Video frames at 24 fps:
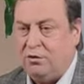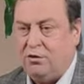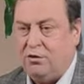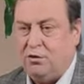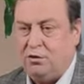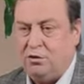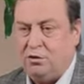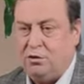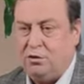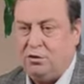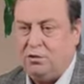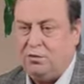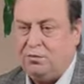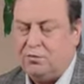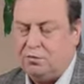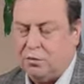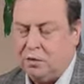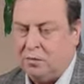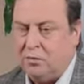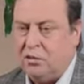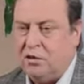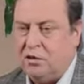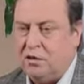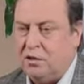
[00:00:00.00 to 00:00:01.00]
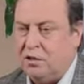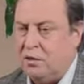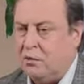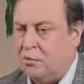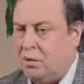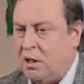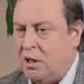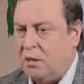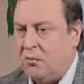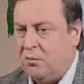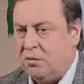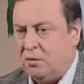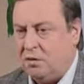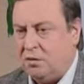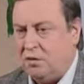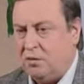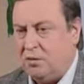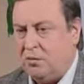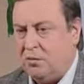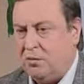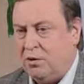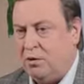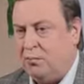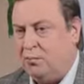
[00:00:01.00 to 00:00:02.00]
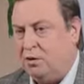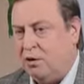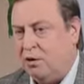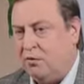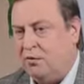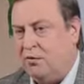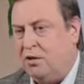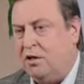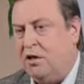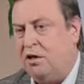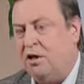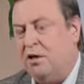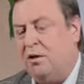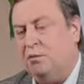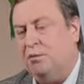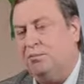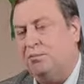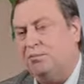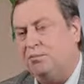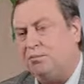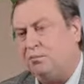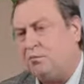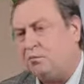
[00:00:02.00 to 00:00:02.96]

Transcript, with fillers: то, что мы занимаемся и продвигаем